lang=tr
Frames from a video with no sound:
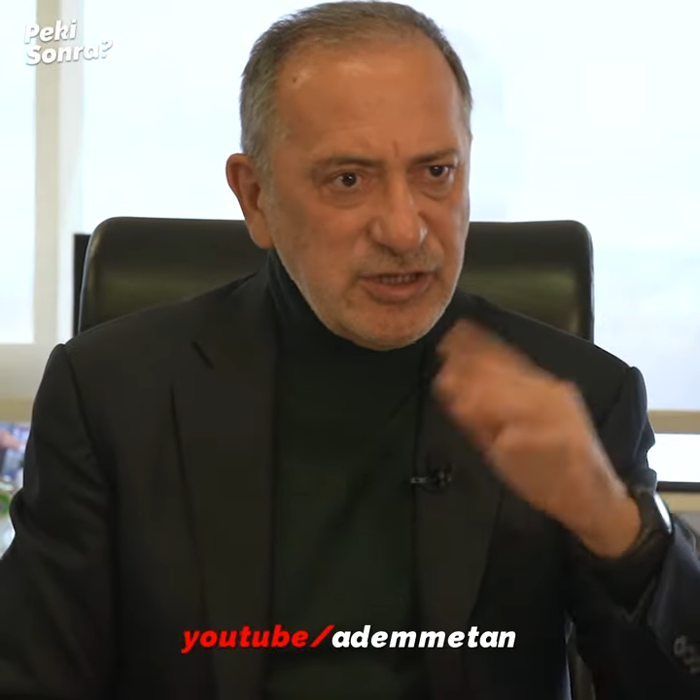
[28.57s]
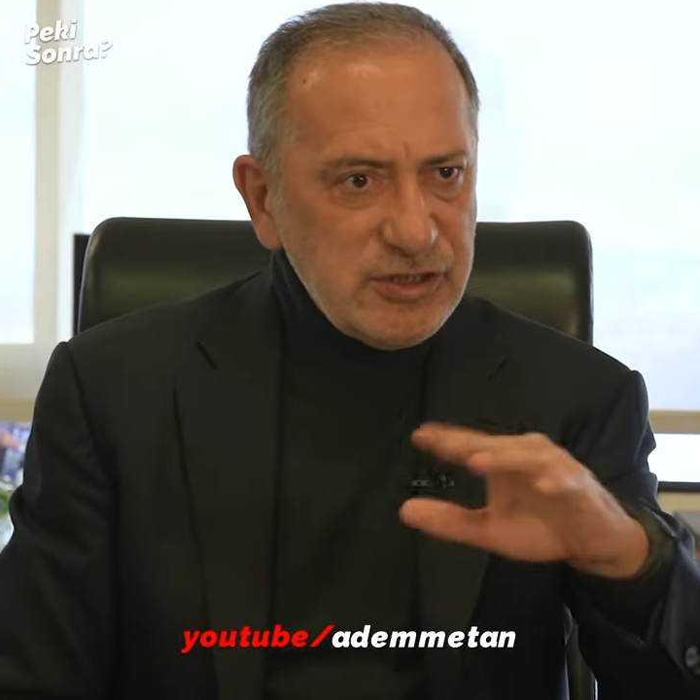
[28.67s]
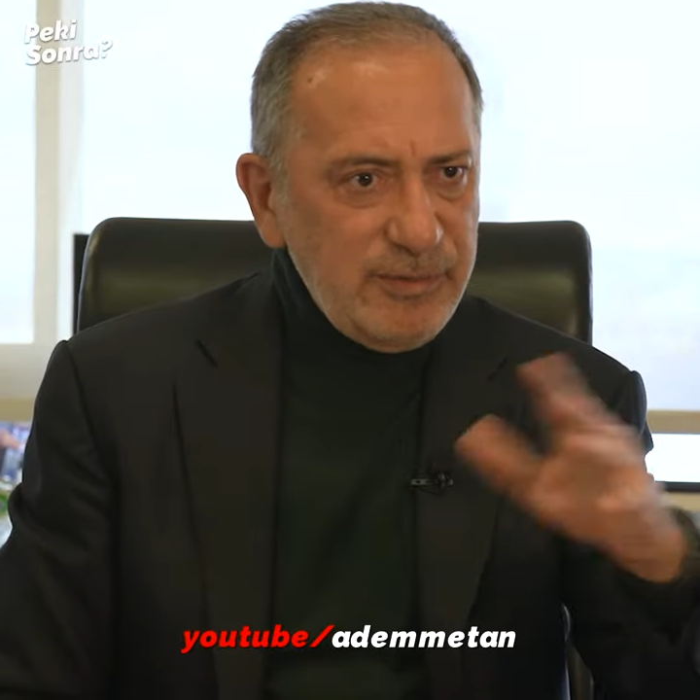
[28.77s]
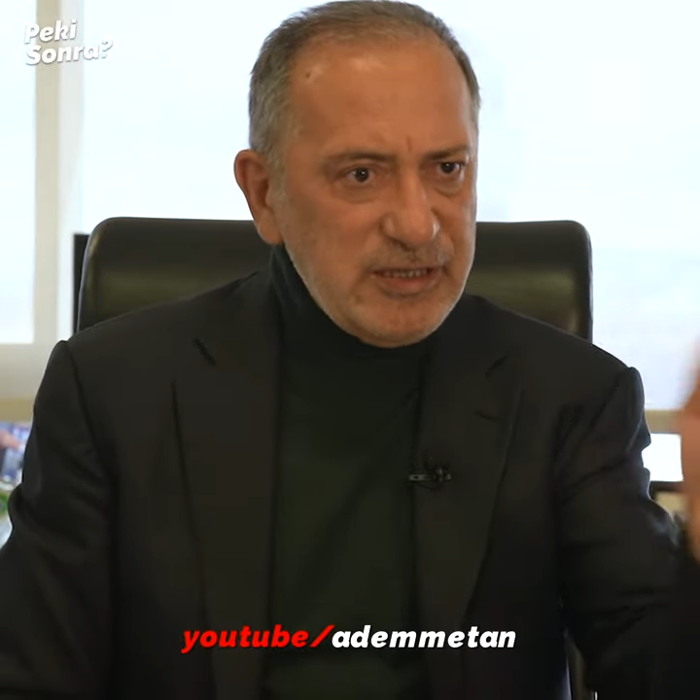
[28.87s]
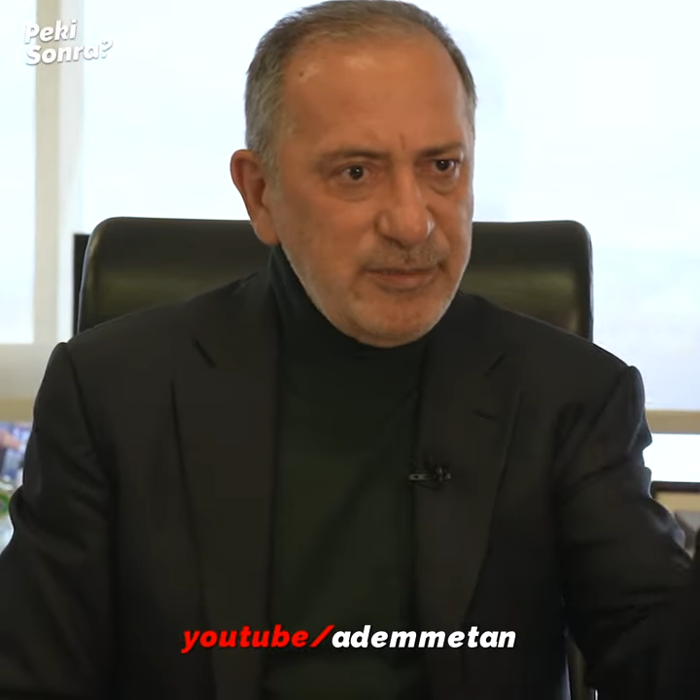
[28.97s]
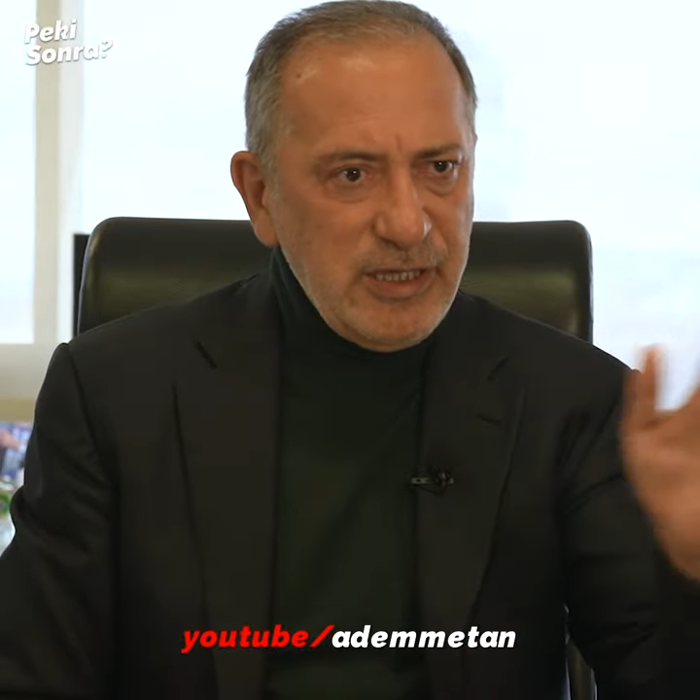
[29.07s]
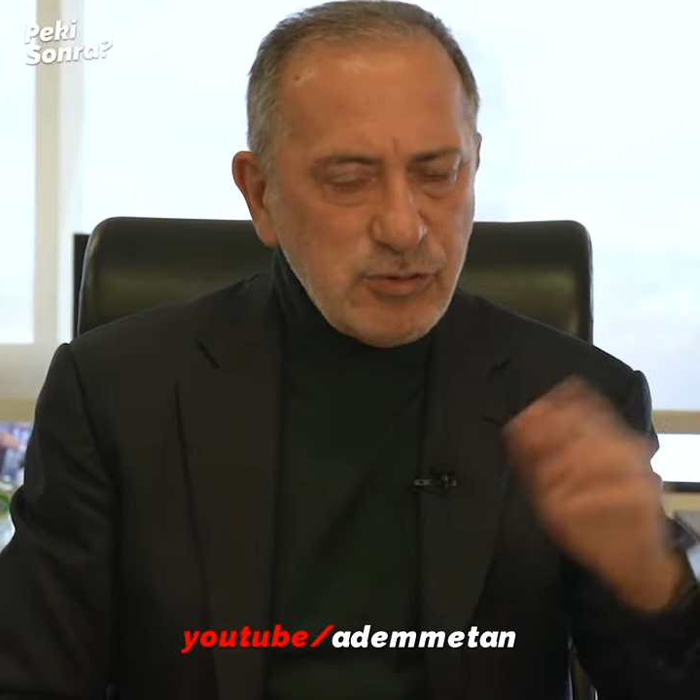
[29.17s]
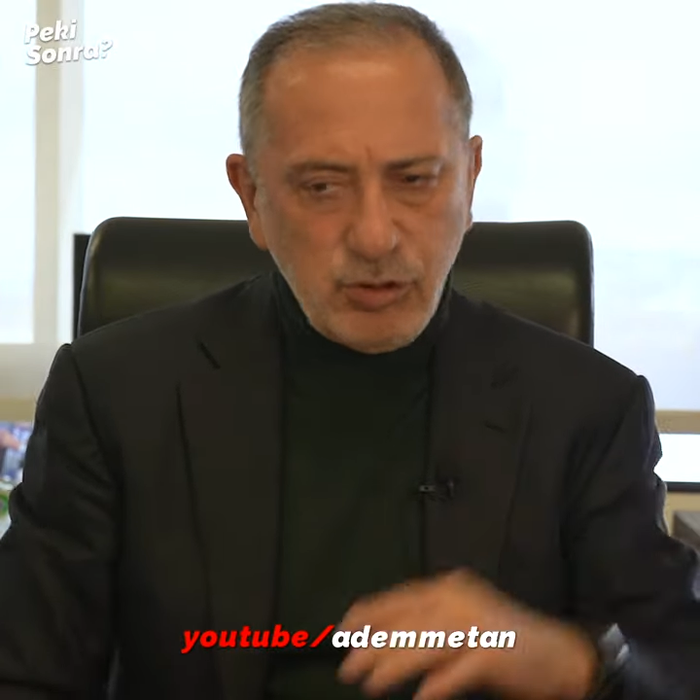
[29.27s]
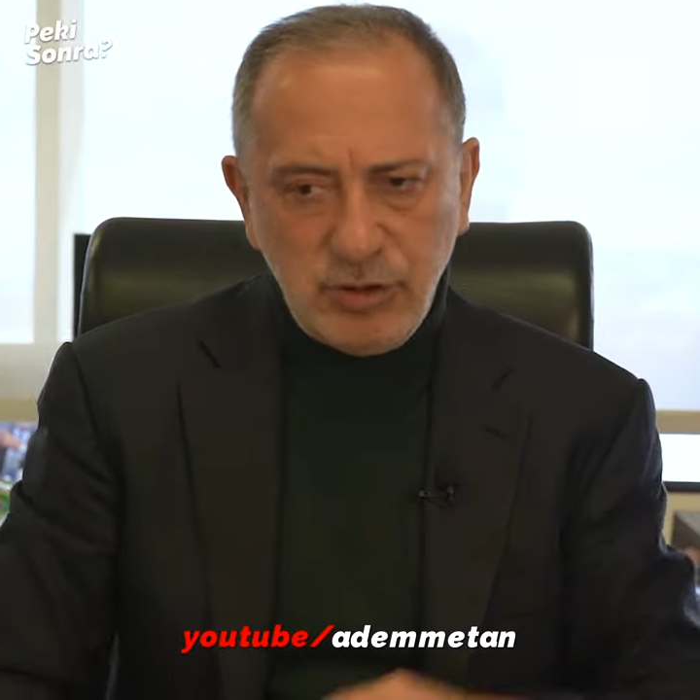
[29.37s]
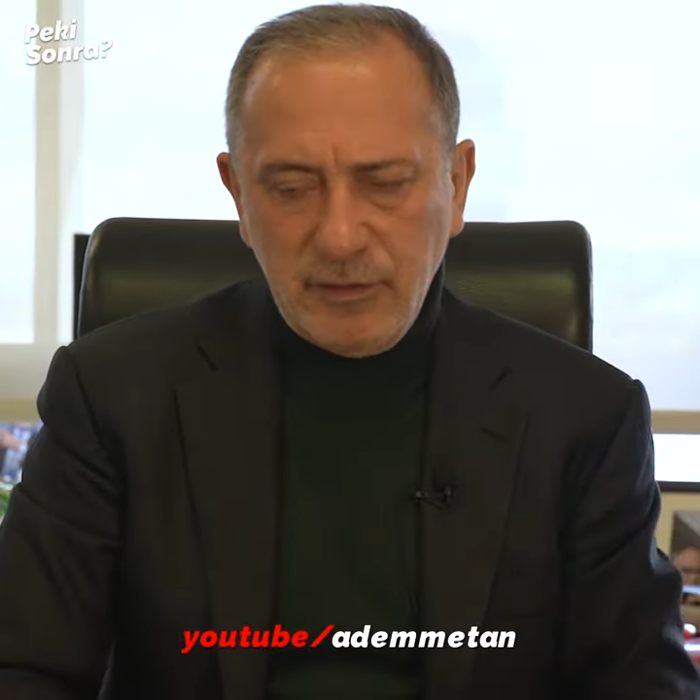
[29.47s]
yaşta belki
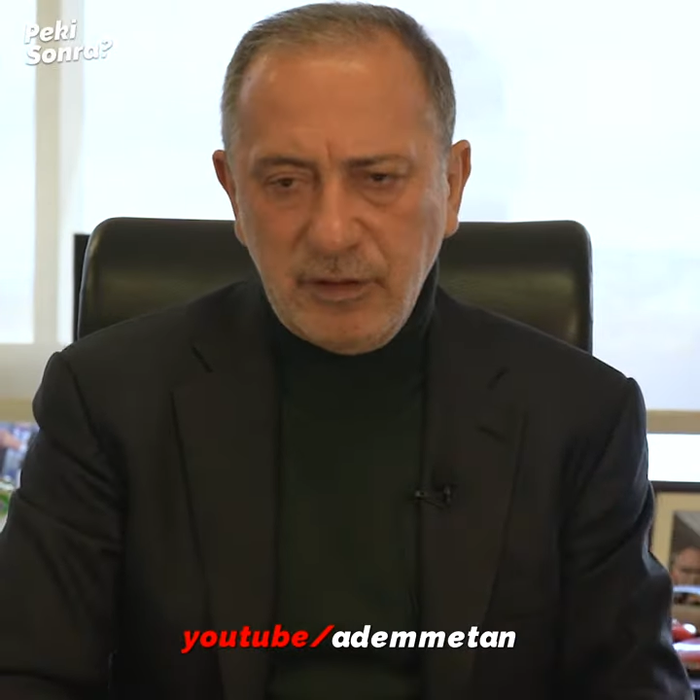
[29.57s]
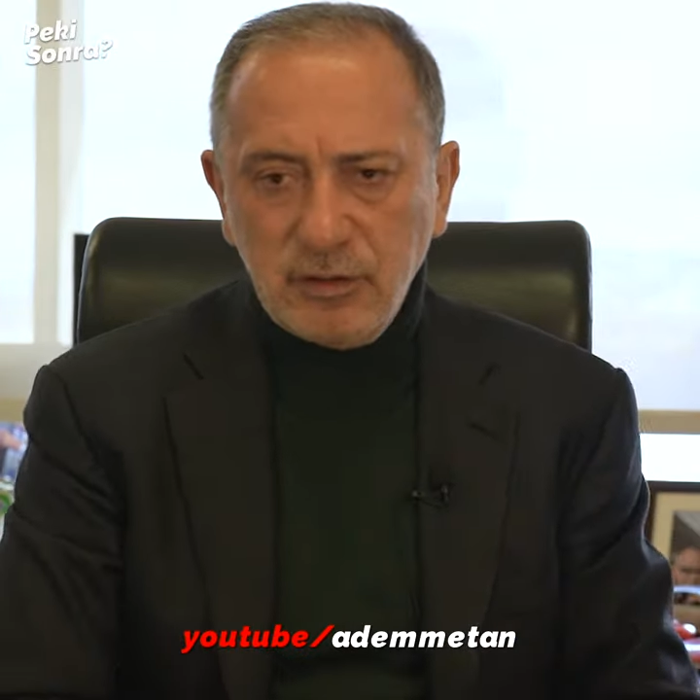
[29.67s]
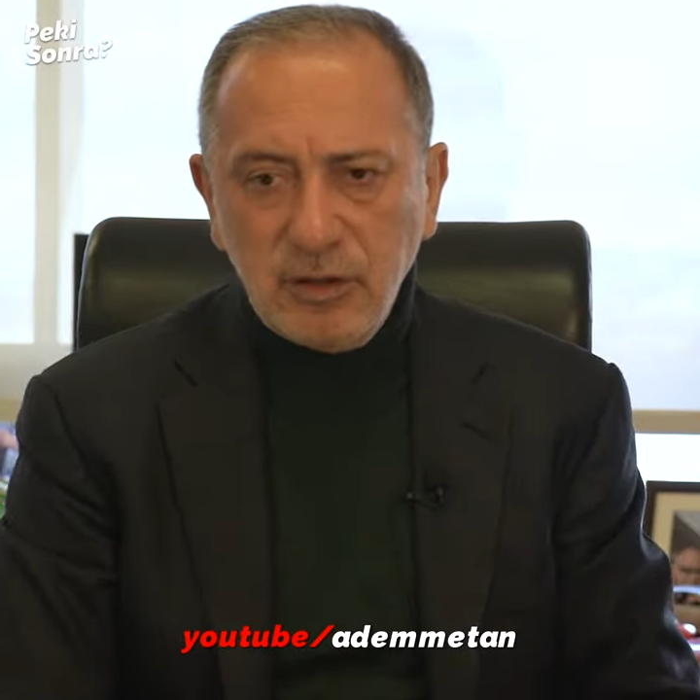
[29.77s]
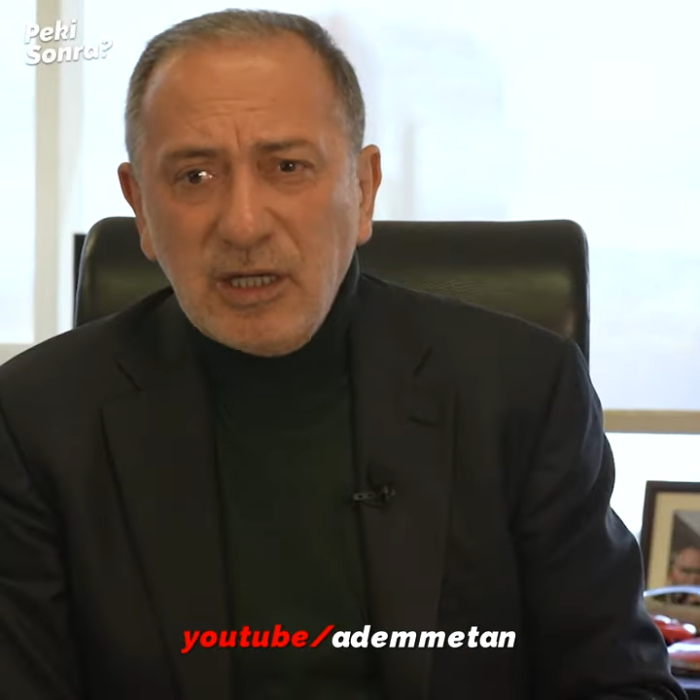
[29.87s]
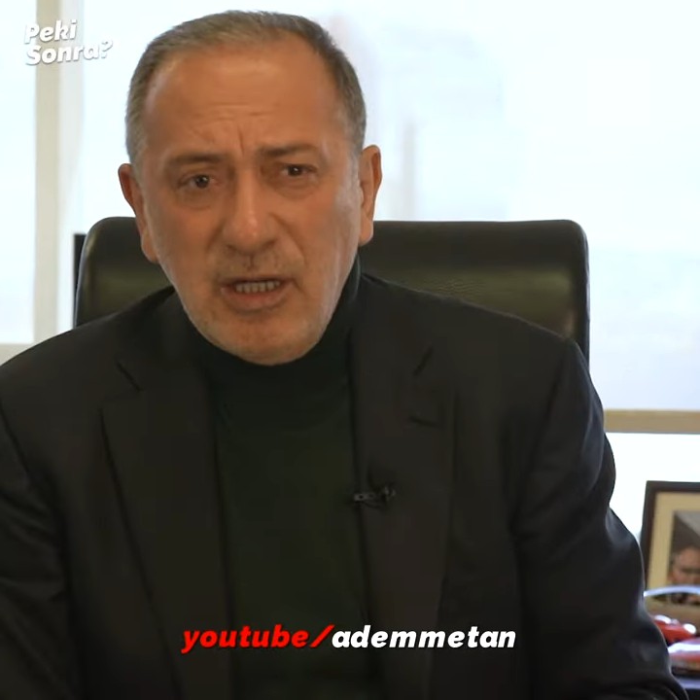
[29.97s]
biraz önce falan. Evet.